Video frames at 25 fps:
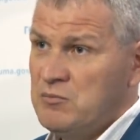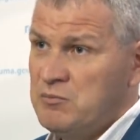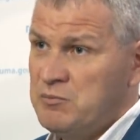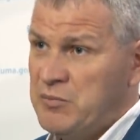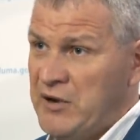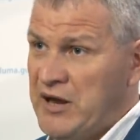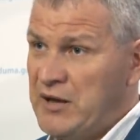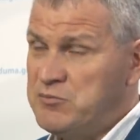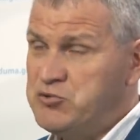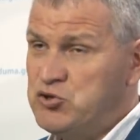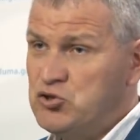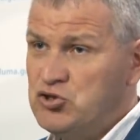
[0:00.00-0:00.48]

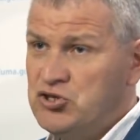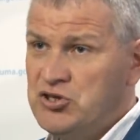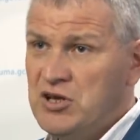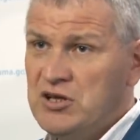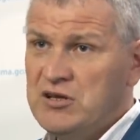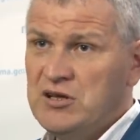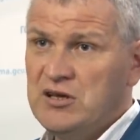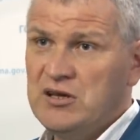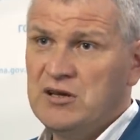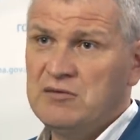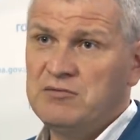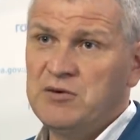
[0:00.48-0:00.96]
при
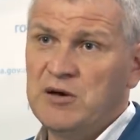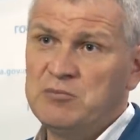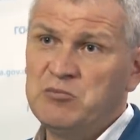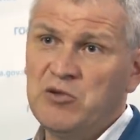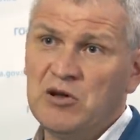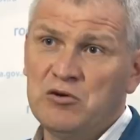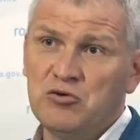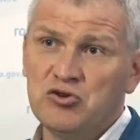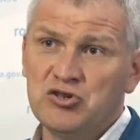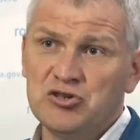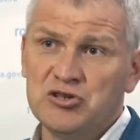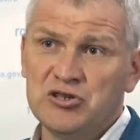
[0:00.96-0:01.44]
обсуждении
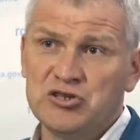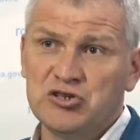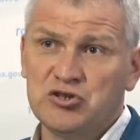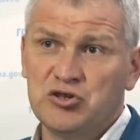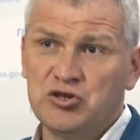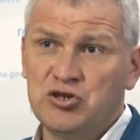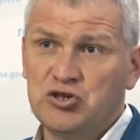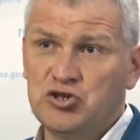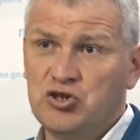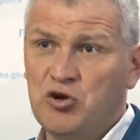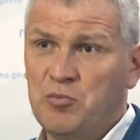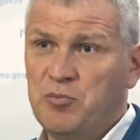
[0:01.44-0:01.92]
обнаружилось, что
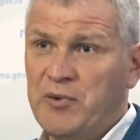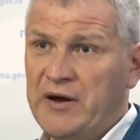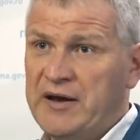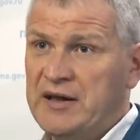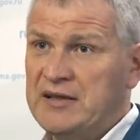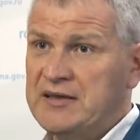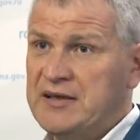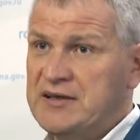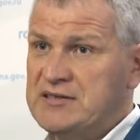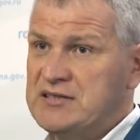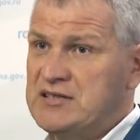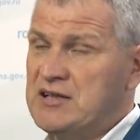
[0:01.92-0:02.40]
еще
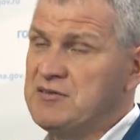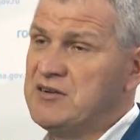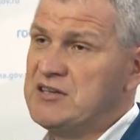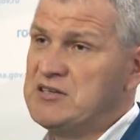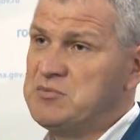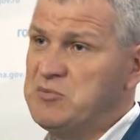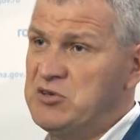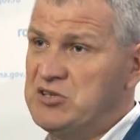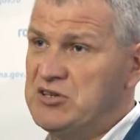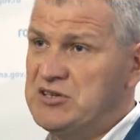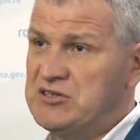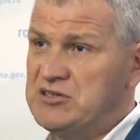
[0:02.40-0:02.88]
порядка
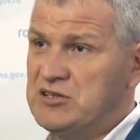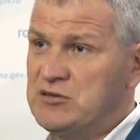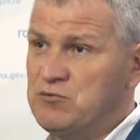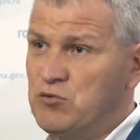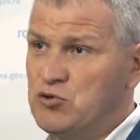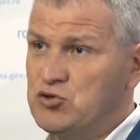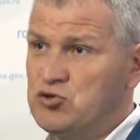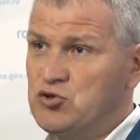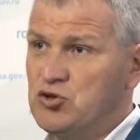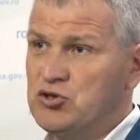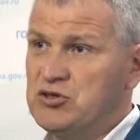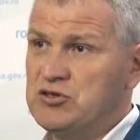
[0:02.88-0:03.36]

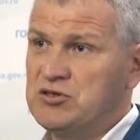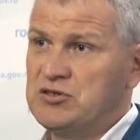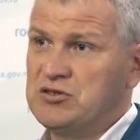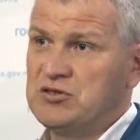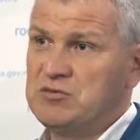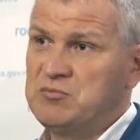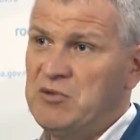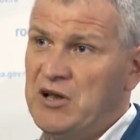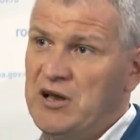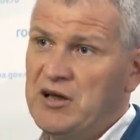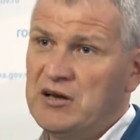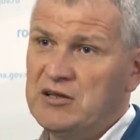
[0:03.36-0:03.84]

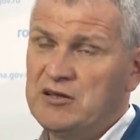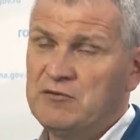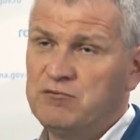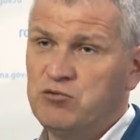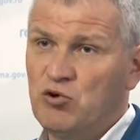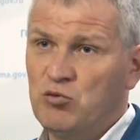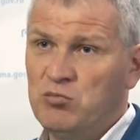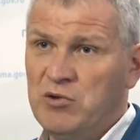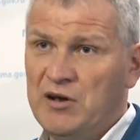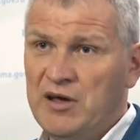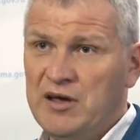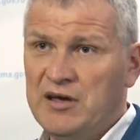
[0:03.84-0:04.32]
180-200 миллиардов
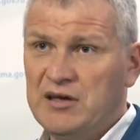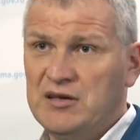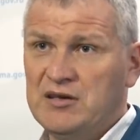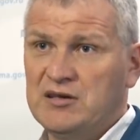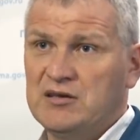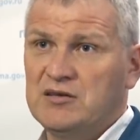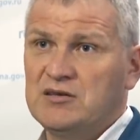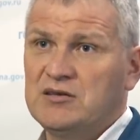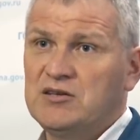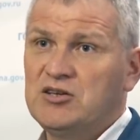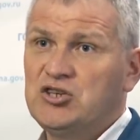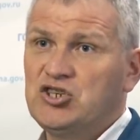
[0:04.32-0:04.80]
рублей
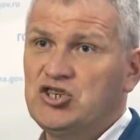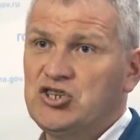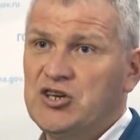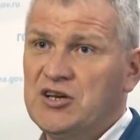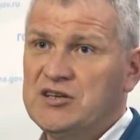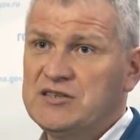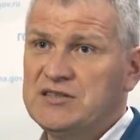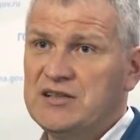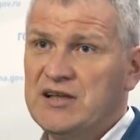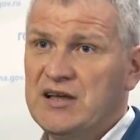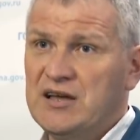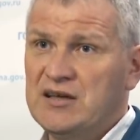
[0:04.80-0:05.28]

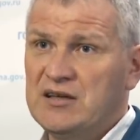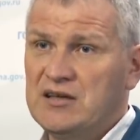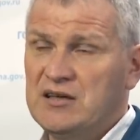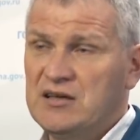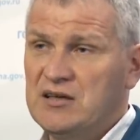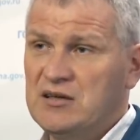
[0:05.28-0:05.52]
исчезло